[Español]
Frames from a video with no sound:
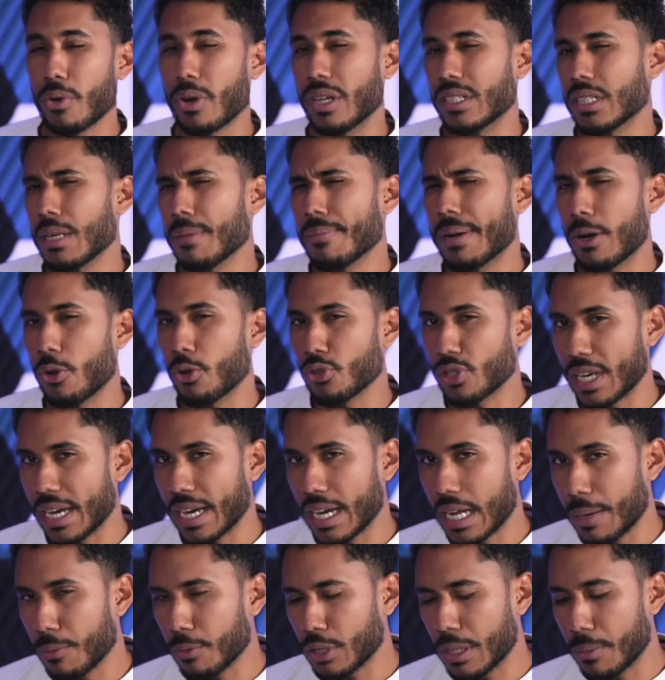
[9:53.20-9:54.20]
por encima de los
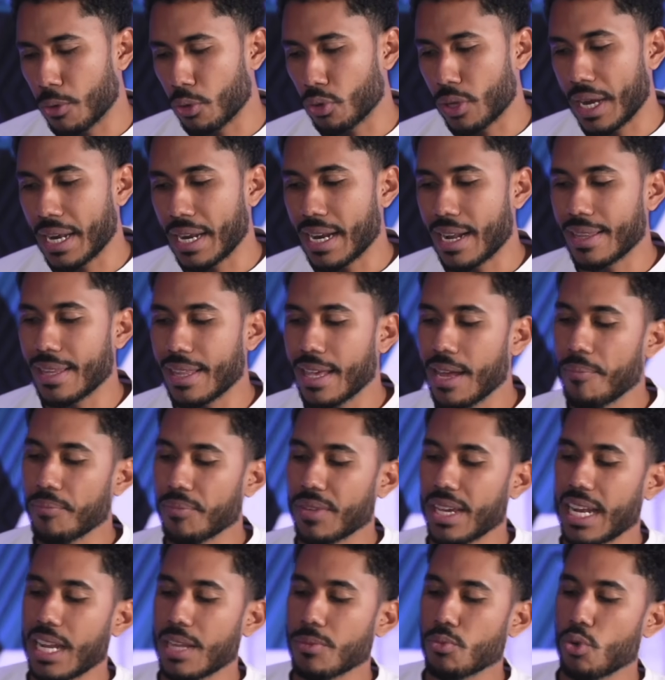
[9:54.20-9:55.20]
100 gramos de proteína al día
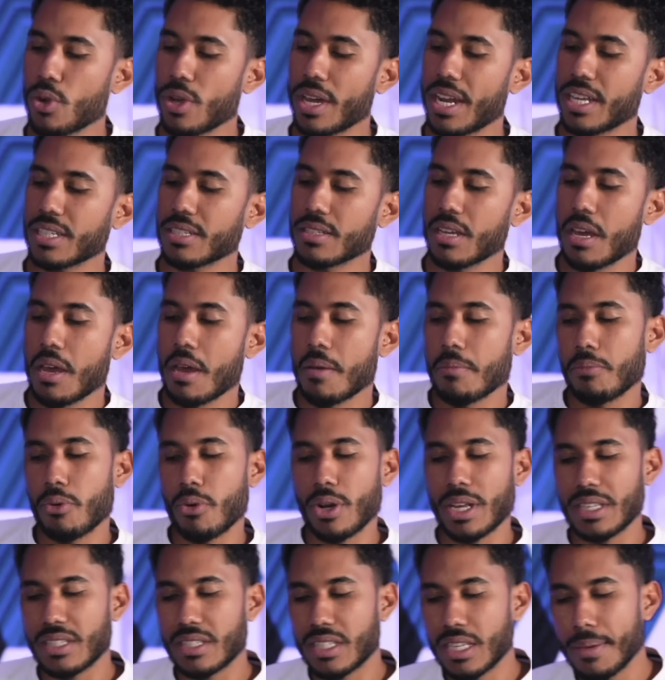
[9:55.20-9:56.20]
y las mujeres
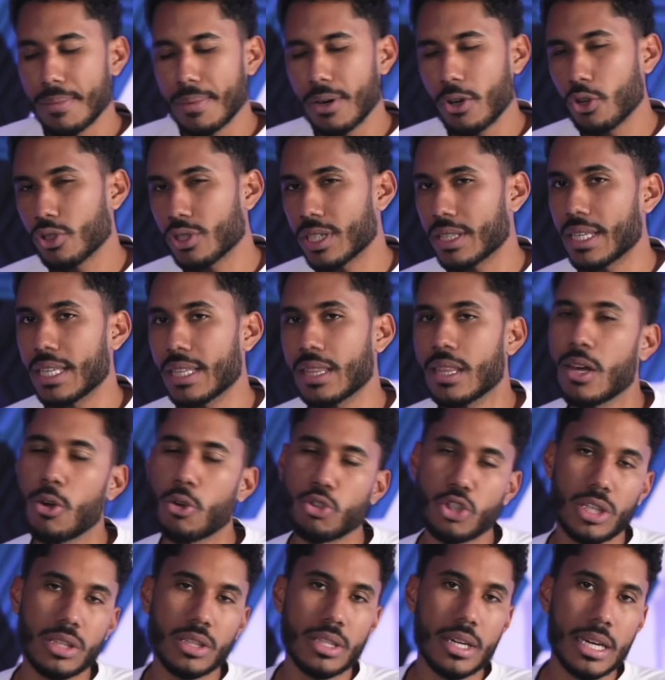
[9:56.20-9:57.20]
por encima de unos
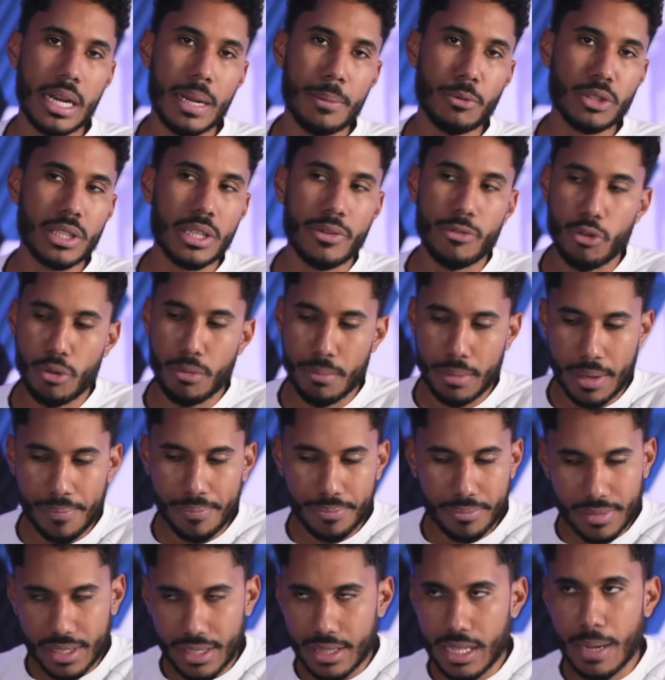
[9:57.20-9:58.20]
70-80 gramos de
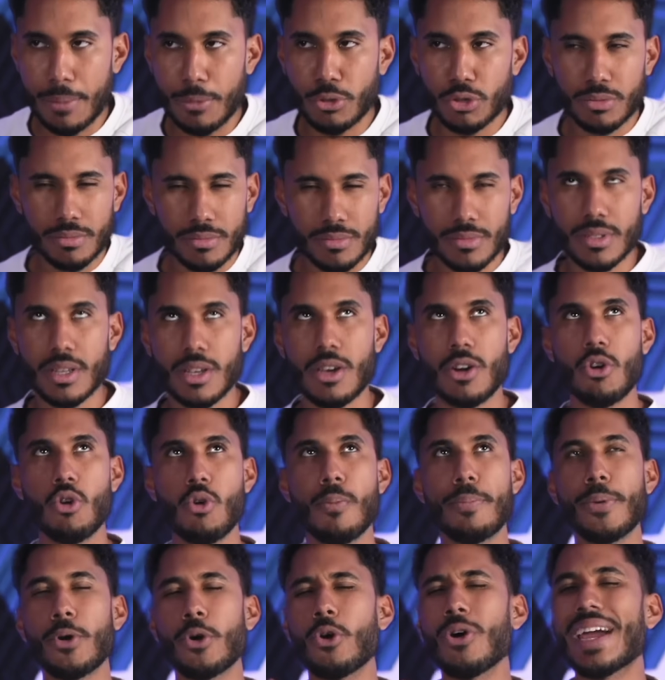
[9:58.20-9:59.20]
forma, digamos,
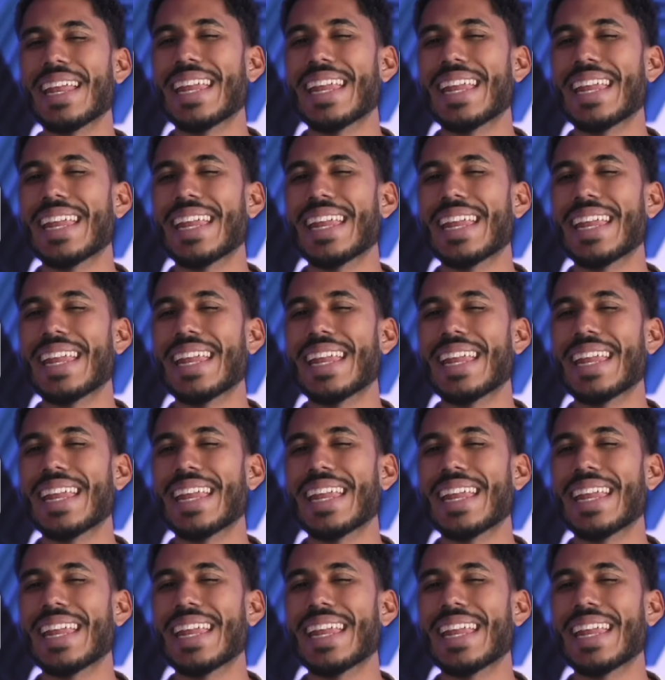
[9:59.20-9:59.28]
un poco